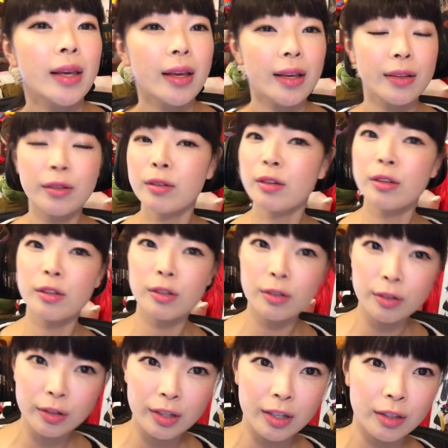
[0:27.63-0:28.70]
えその
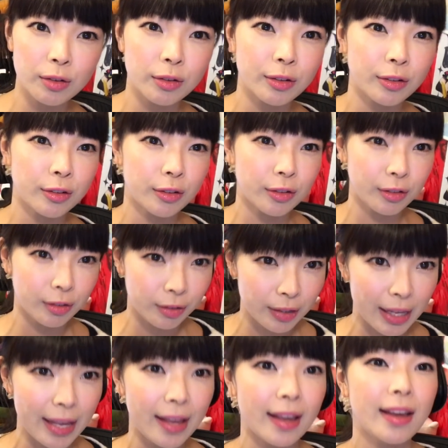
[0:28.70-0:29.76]
続きということ
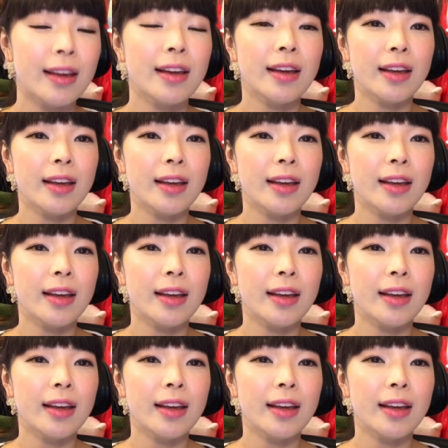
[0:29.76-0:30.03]
で、